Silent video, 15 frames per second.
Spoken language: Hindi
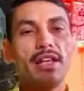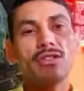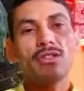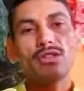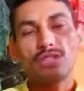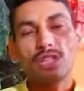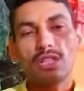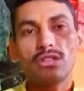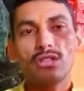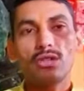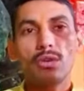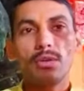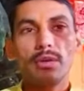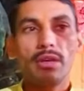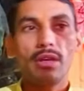लेडीज और जेंट्स
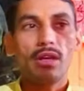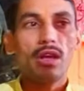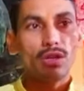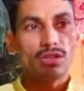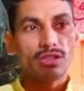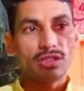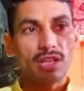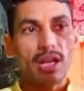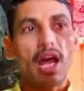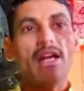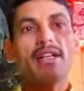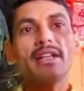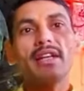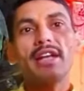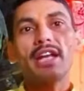को भी और
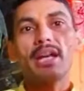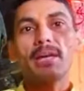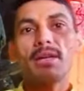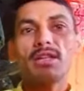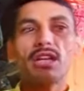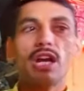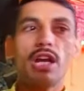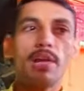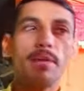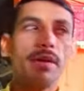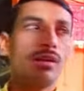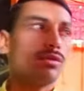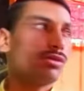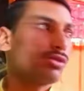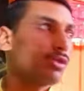स्नान करने के बाद खाली
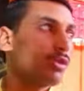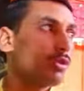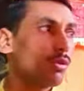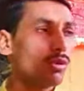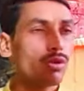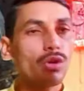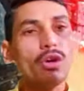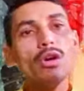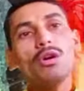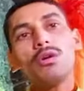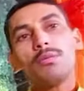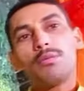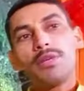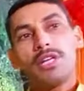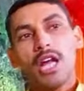पेट उसको उनको
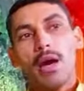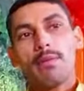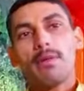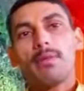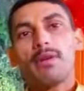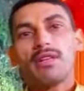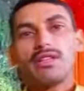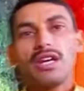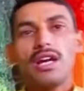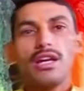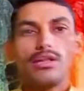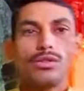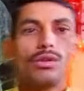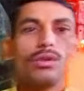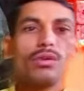पीना भी पड़ता
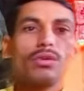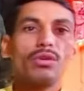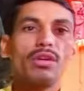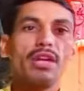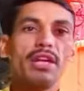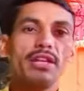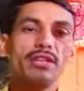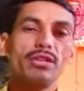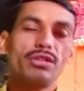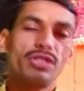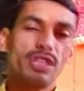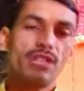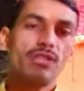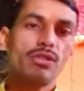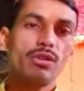है दोनों को लेडीज और
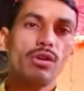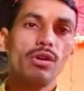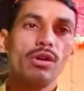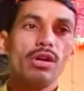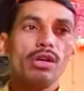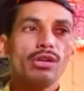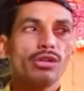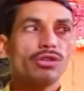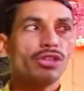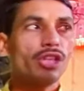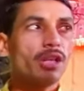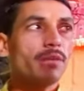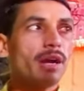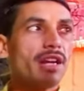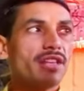जेंट्स को तो
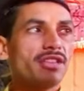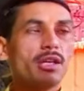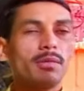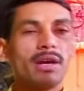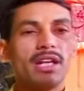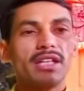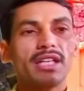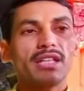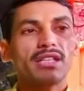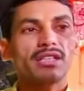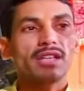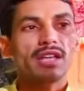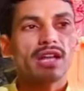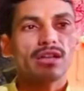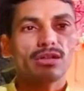तीन बार इस्तेमाल किया
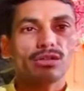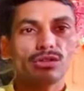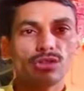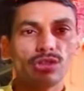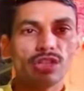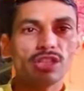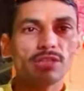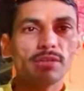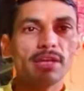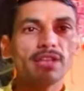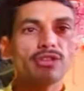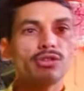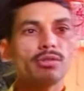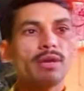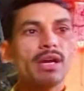जाता है रात को सोते समय
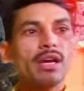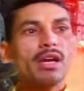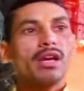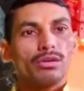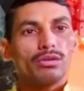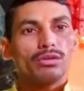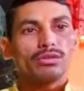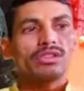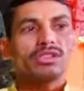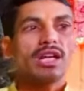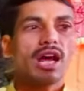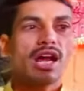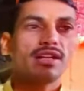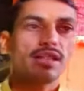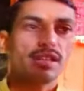सुबह
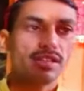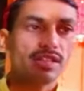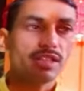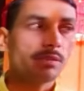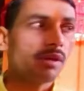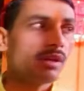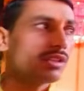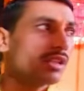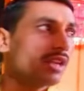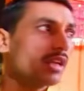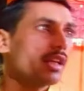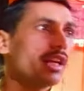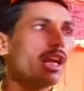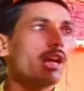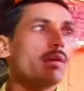स्नान करते समय और
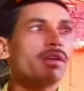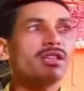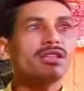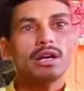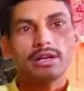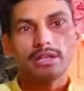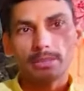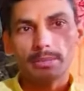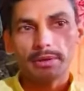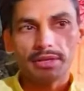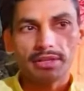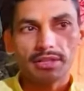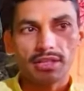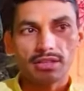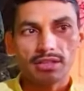स्नान करने के बाद खाली
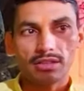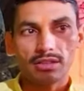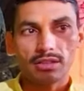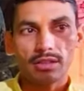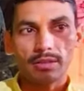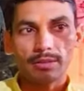पेट किया जाता